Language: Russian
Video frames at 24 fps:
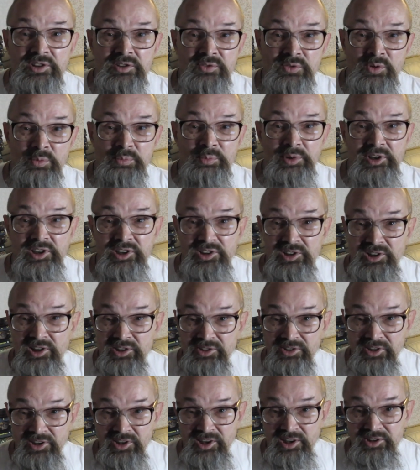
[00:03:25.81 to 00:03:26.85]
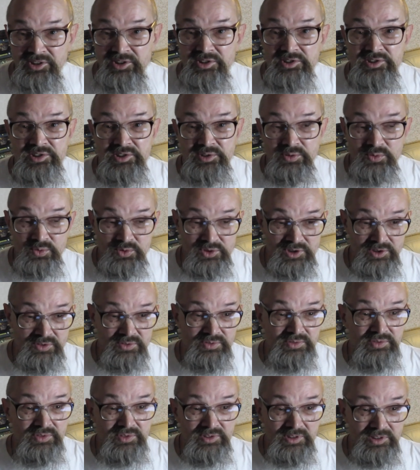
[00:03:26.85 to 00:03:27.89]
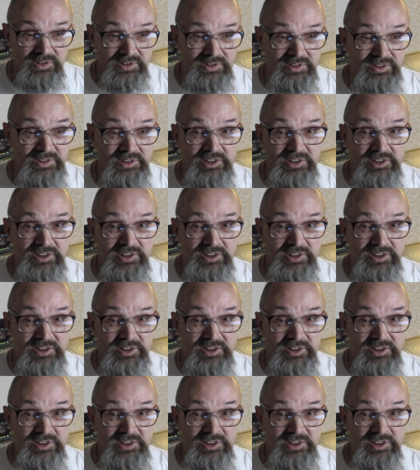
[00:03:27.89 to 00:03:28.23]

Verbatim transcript: его приняли наконец-то уже в э,